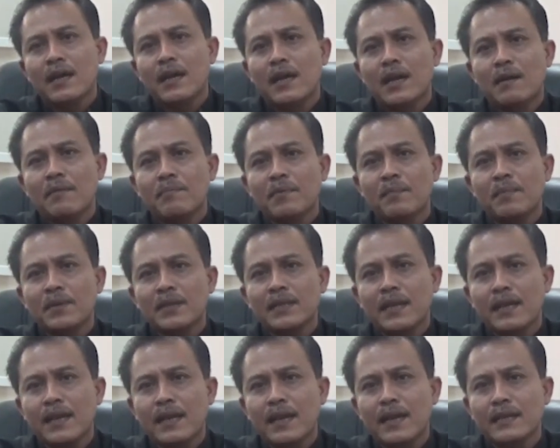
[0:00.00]
Ah,
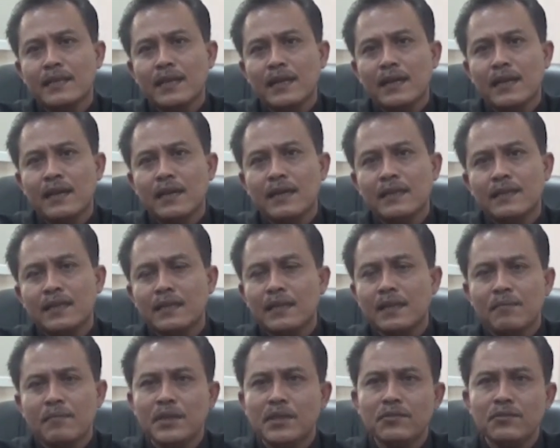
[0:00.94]
PPTK-nya.
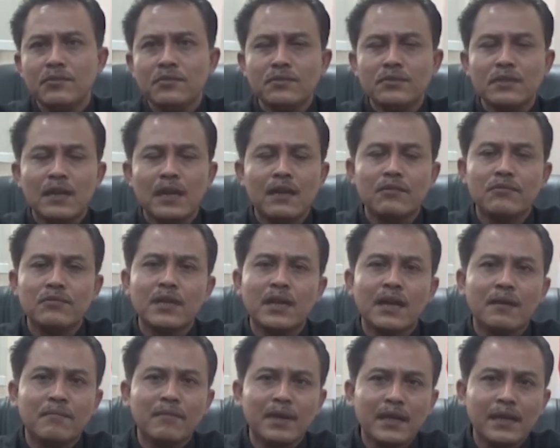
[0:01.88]
Tetapi ya, itu selalu
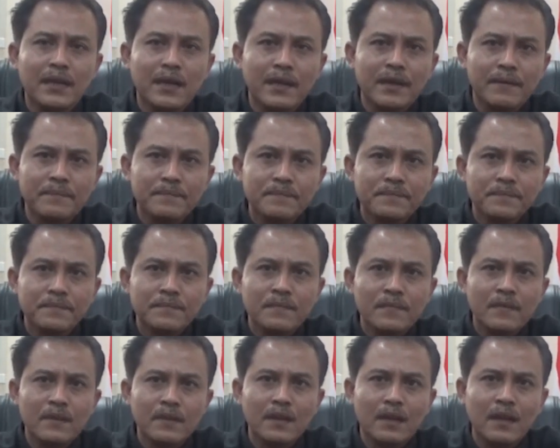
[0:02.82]
diabaikan. Hmm.
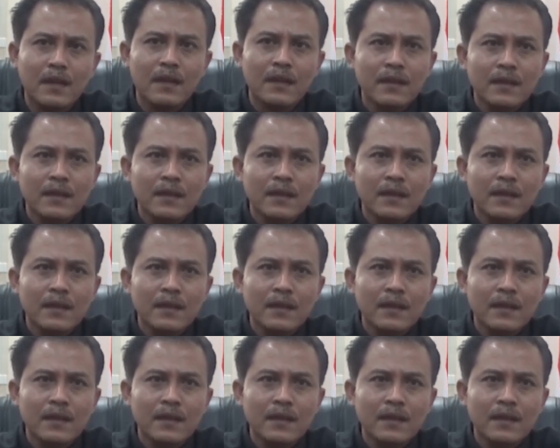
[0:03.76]
Ya.